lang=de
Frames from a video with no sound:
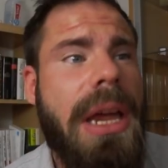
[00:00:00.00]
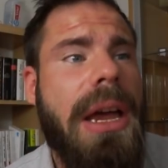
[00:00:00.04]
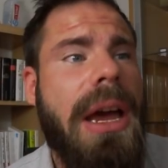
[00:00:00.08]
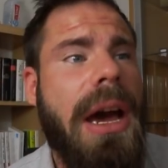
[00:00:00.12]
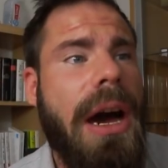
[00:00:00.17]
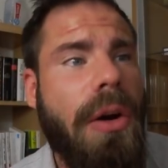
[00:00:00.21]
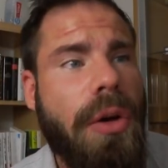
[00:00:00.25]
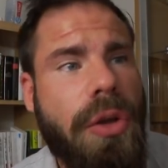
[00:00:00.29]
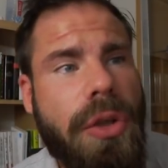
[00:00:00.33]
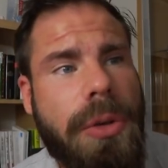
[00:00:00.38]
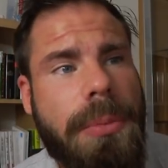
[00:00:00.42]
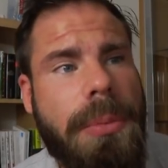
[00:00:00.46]

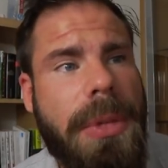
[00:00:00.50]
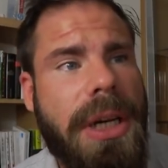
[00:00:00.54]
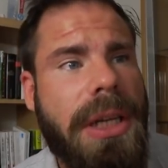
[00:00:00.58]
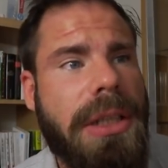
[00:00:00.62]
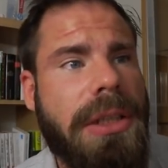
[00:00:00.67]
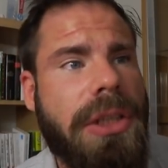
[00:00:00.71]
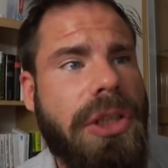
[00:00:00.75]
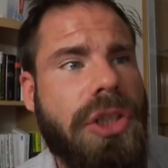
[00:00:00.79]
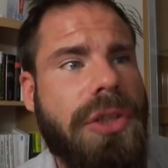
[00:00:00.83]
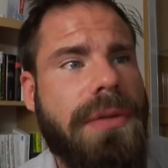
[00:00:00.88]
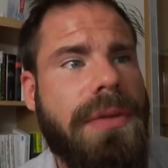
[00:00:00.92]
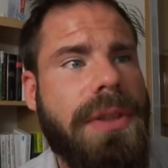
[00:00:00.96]

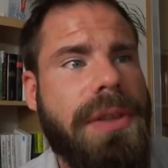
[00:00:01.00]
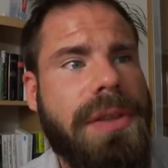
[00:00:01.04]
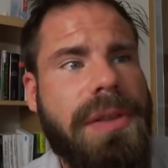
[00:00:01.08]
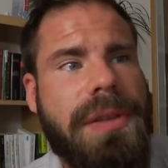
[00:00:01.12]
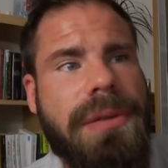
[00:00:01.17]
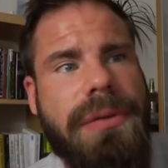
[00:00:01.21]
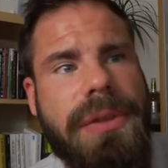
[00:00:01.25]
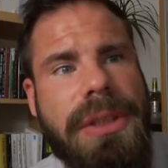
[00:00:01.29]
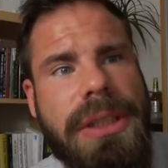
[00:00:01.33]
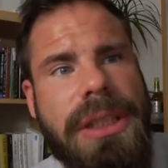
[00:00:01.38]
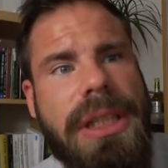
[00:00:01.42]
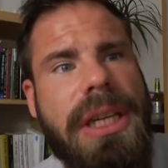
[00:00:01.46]
automatisch
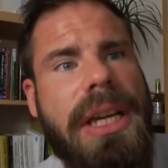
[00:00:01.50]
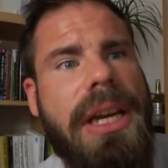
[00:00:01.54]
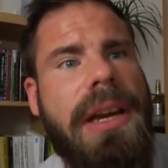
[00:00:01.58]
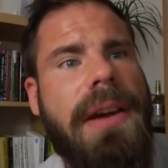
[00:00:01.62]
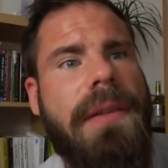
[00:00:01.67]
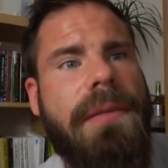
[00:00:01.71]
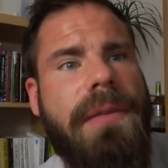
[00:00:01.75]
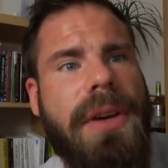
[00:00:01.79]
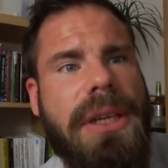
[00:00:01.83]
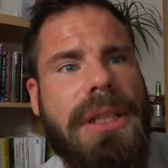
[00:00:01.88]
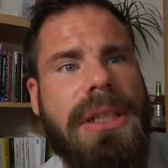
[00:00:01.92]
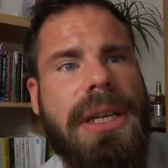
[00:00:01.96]
wissen, wie
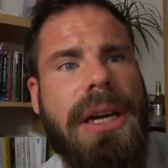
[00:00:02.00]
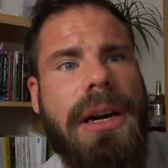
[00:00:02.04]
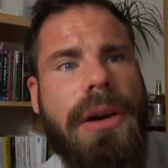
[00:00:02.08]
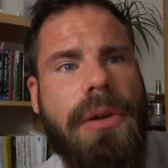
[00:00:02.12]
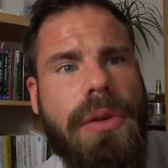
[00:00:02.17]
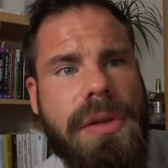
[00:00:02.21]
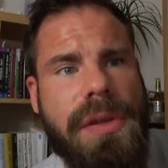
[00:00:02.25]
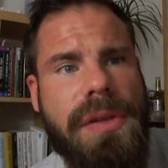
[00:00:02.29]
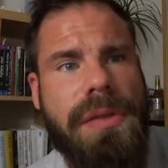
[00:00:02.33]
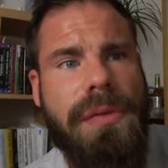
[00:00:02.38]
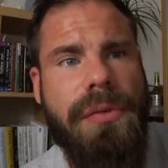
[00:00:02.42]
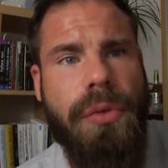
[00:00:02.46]

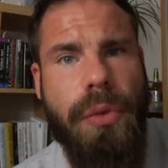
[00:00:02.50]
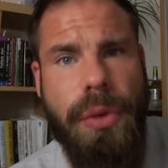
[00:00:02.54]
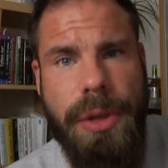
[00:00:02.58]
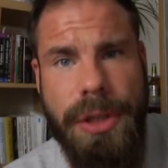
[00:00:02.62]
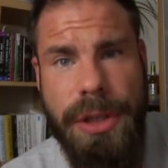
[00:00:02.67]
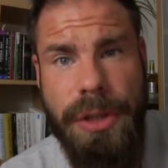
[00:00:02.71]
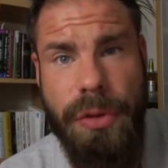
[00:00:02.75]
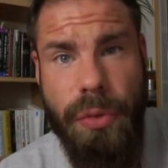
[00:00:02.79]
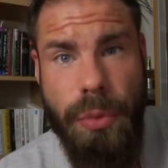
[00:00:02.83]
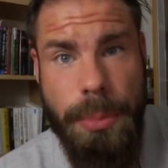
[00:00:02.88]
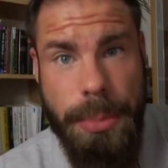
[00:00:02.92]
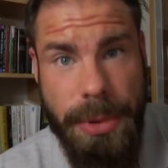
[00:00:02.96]

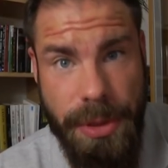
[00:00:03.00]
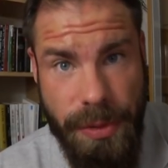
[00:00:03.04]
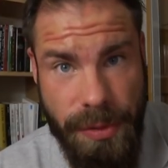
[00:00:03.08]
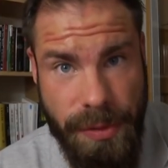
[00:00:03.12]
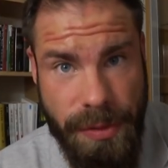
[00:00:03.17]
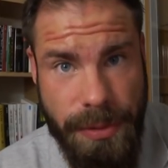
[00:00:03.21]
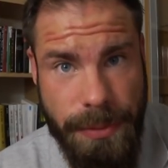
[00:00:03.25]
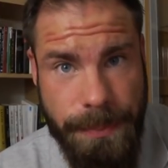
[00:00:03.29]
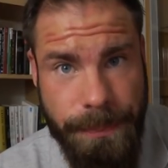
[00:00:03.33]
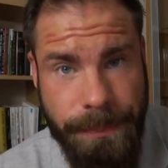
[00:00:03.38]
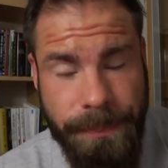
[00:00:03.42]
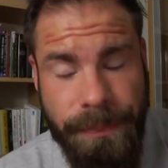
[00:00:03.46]
vertrauenswürdig du
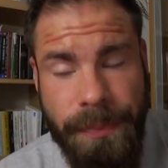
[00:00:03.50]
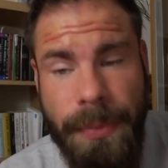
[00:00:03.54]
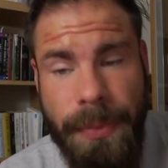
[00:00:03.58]
bist.